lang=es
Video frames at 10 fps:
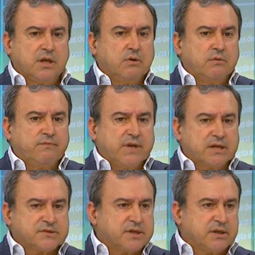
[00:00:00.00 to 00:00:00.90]

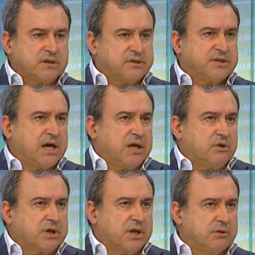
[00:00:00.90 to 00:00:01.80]
confianza se hagan
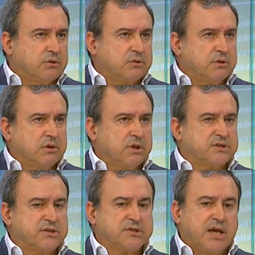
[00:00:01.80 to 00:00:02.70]
los relevos
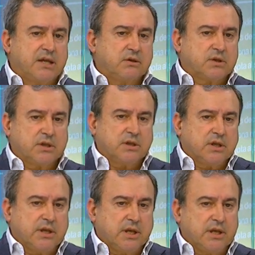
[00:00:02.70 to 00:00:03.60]
necesarios, que
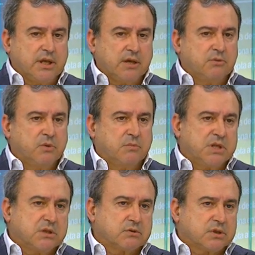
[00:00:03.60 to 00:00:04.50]
en, algún
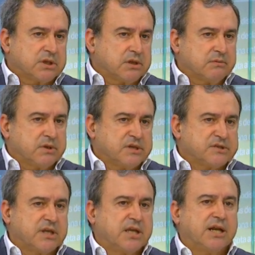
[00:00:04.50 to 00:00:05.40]
momento que,
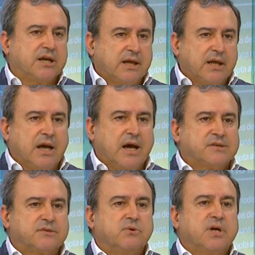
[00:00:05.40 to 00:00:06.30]
se quiera
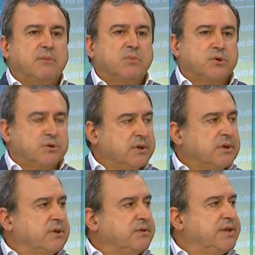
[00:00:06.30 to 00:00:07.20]
hacer un cambio
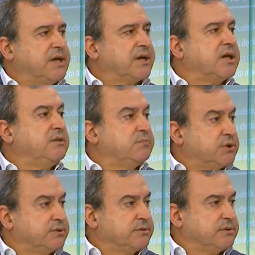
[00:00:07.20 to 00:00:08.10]
de ritmo. ¿No era una